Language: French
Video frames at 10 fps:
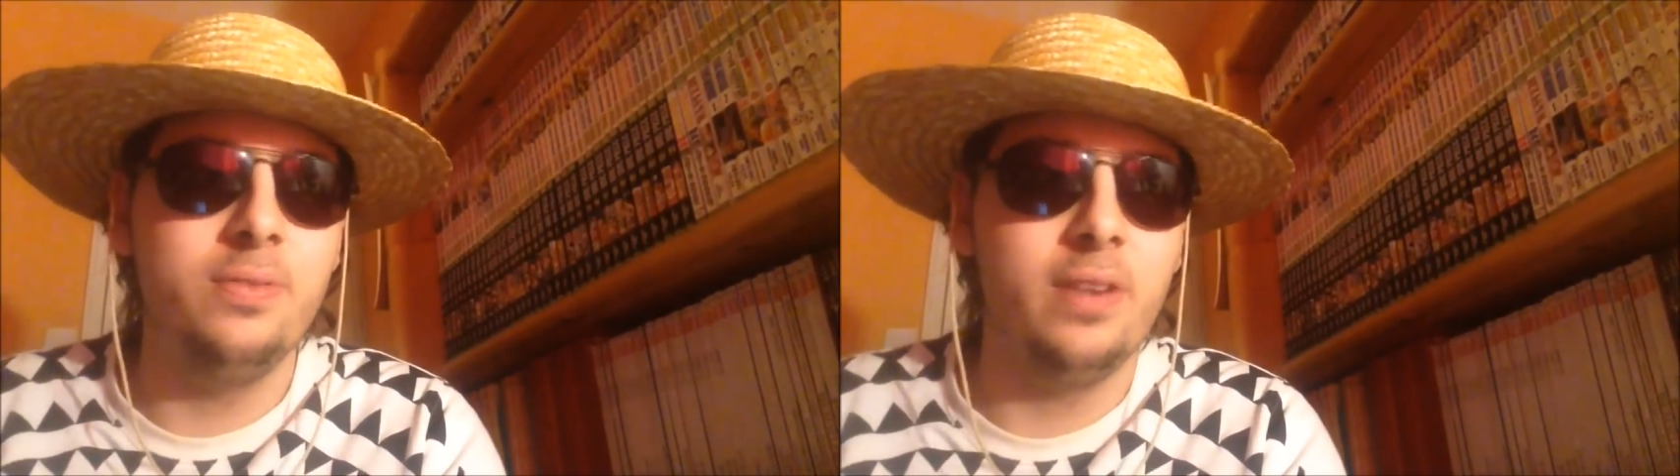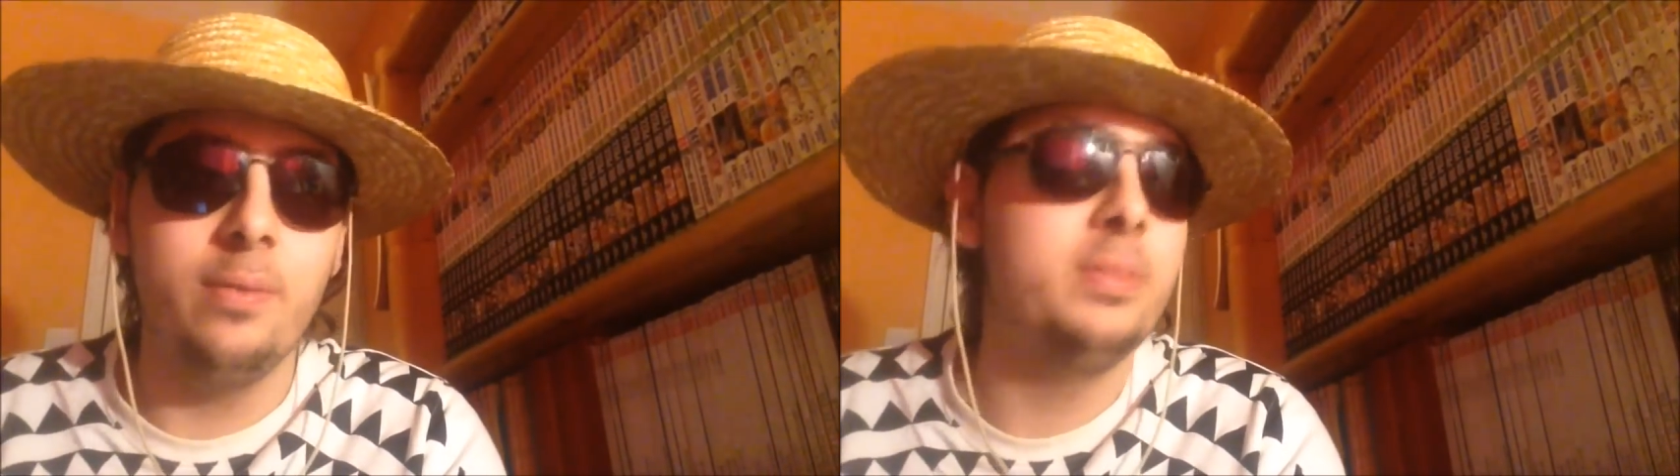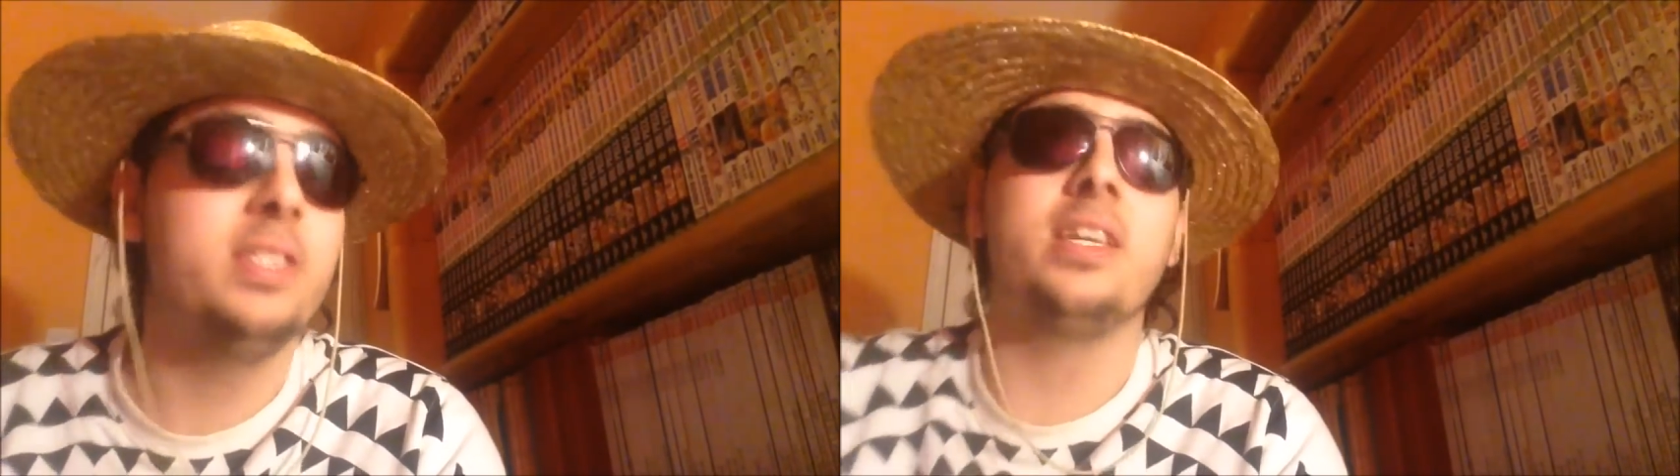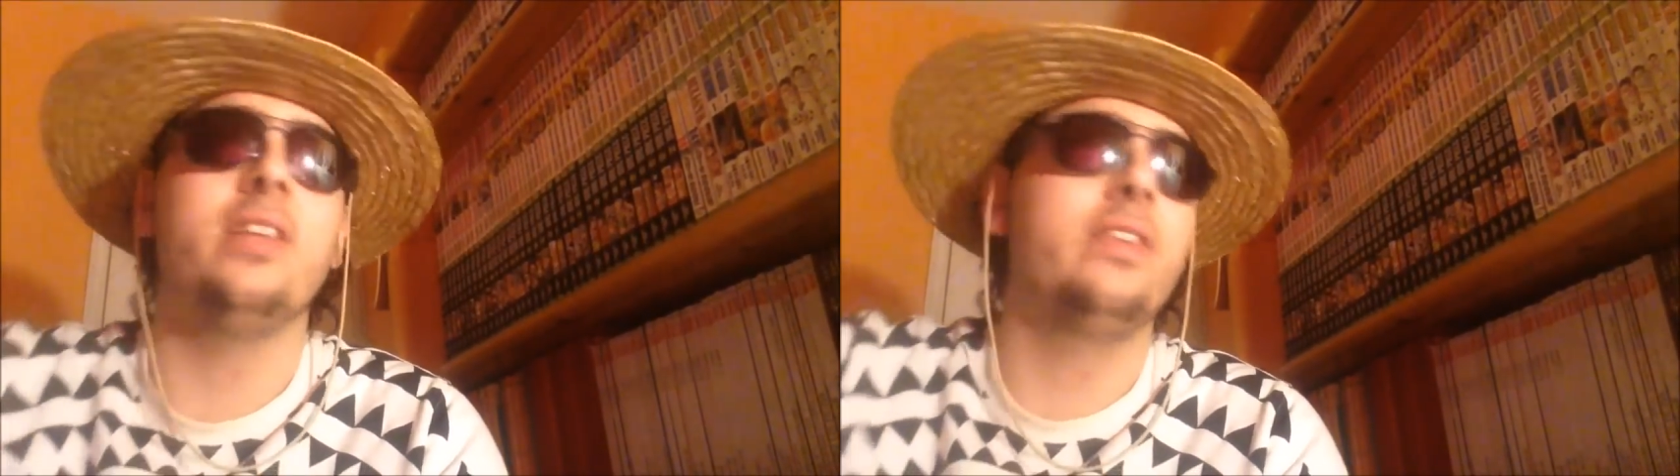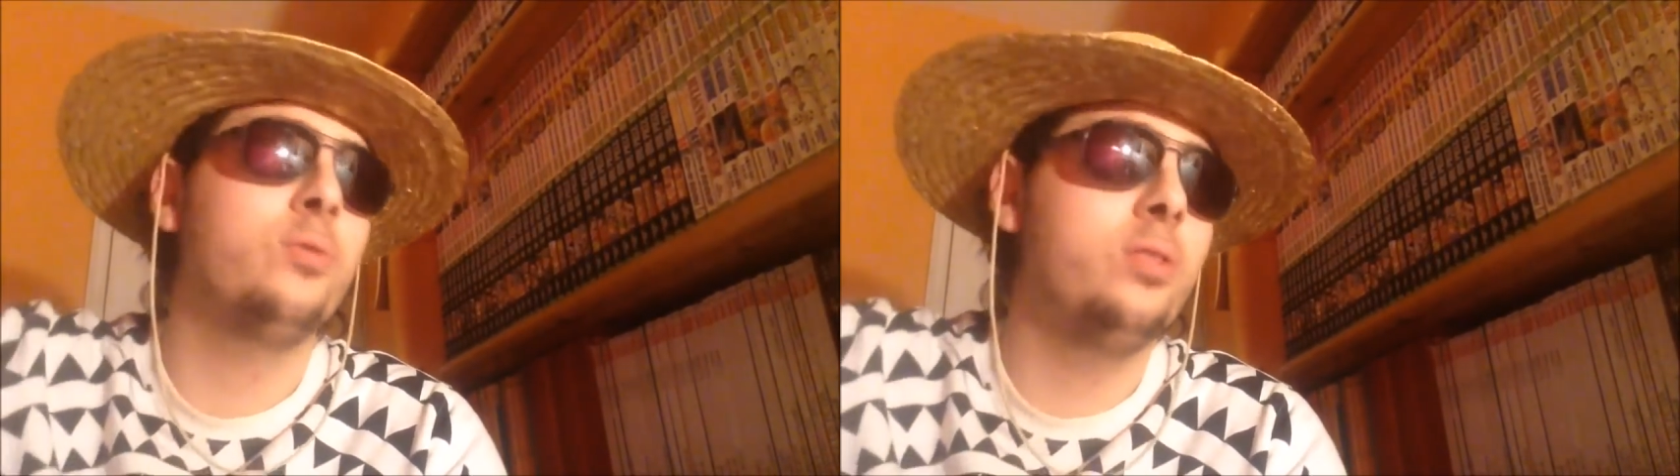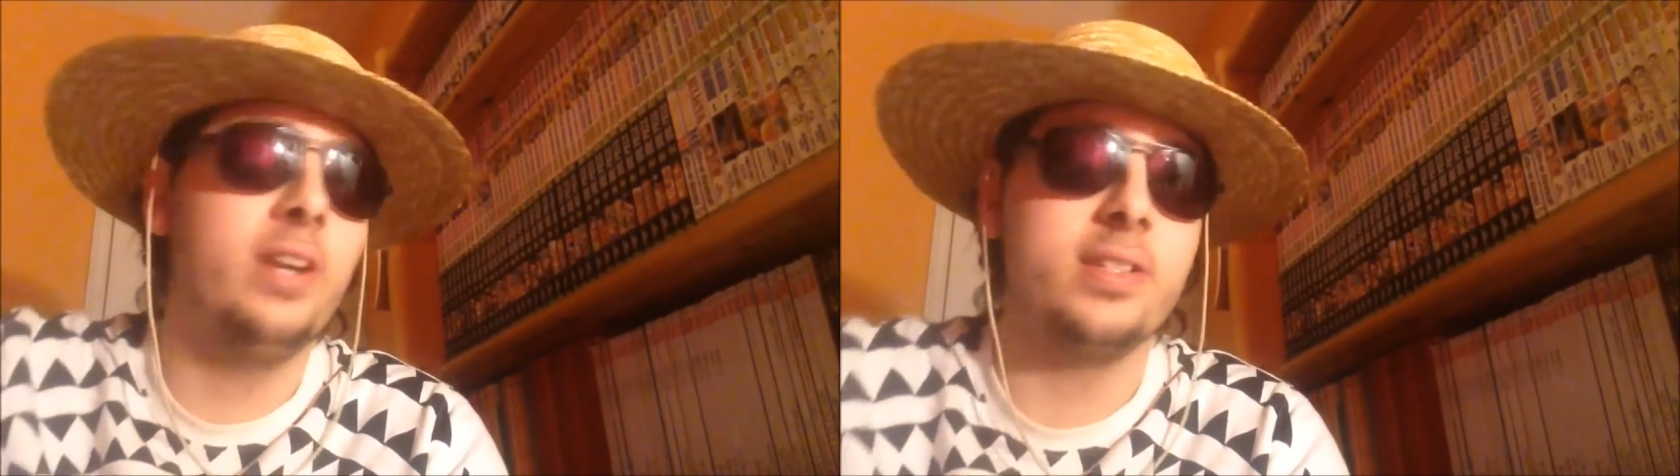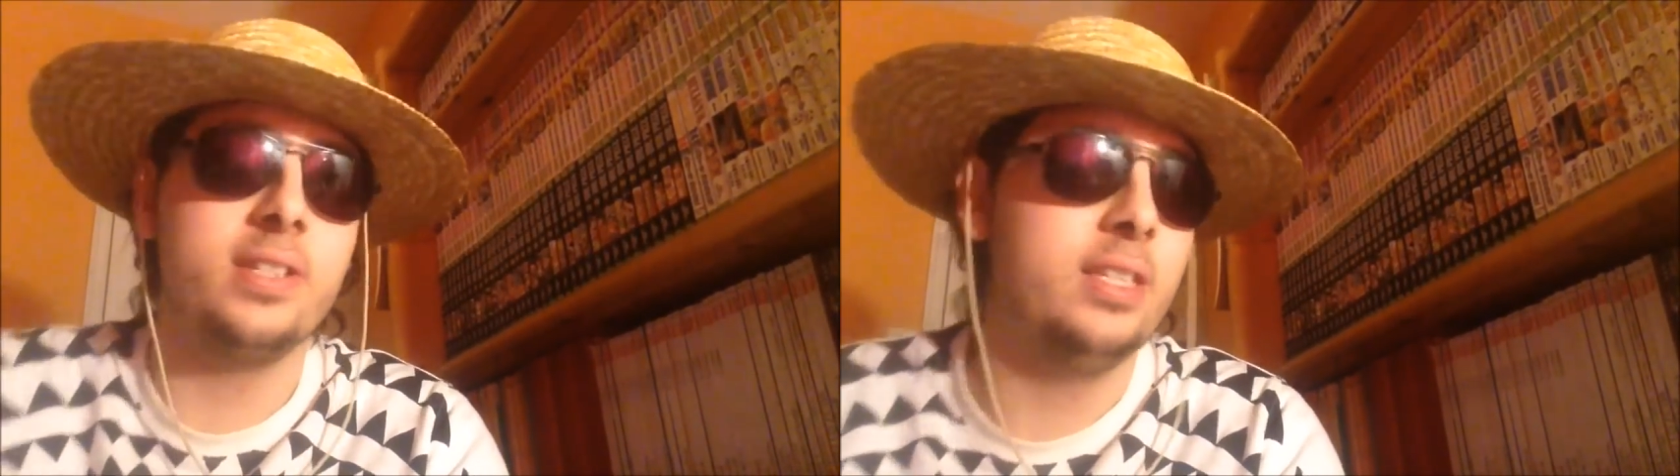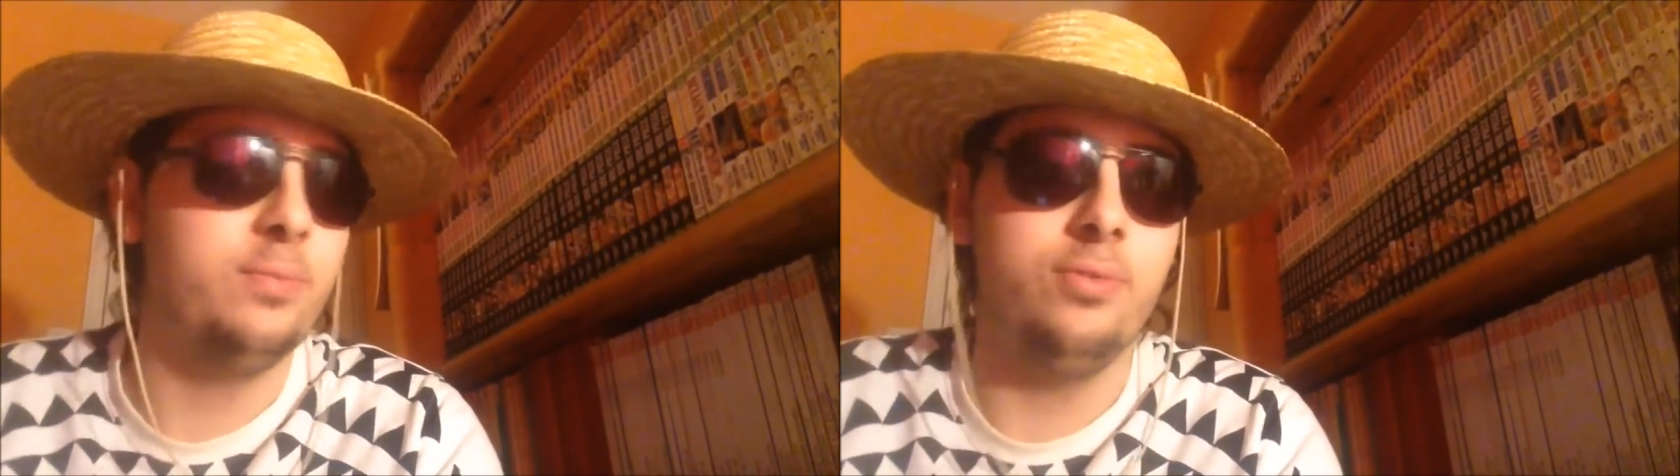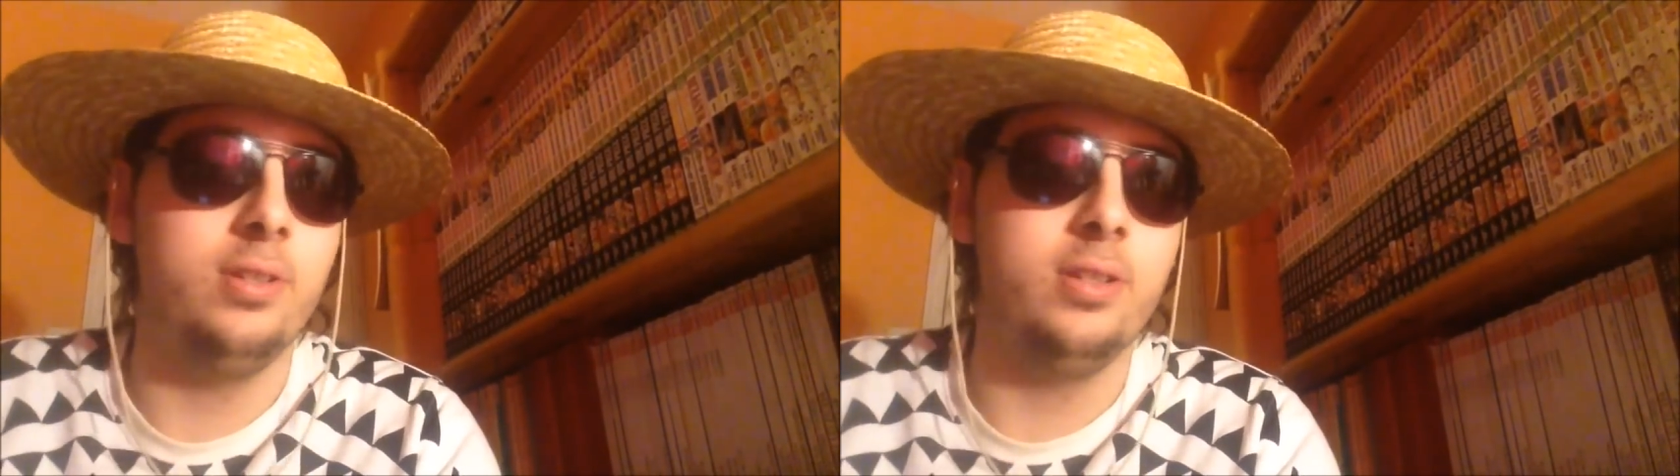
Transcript: il va même disqualifier tout l'univers Et puis,